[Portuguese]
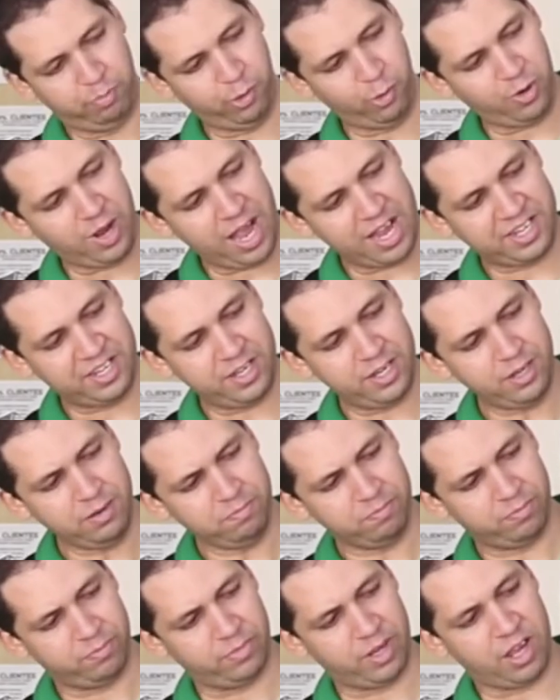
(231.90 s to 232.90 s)
plugar aqui
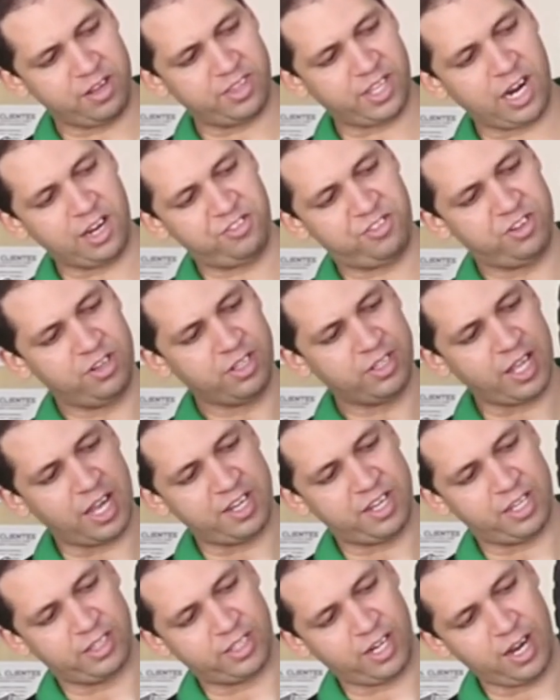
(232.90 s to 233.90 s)
na entradinha que está
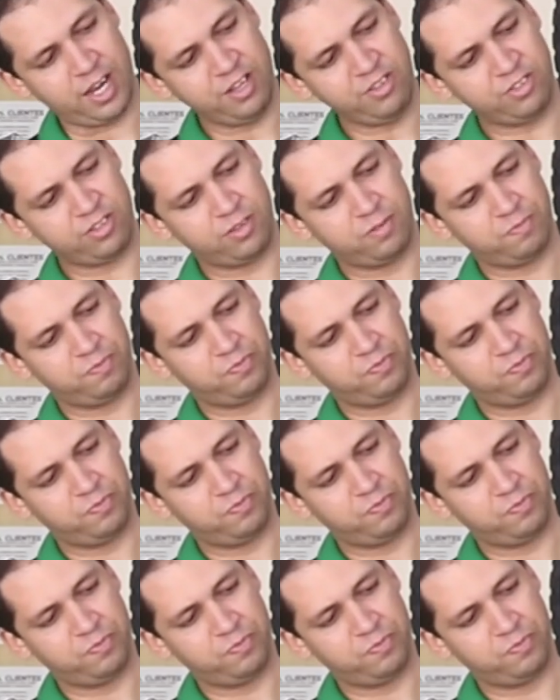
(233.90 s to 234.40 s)
aqui atrás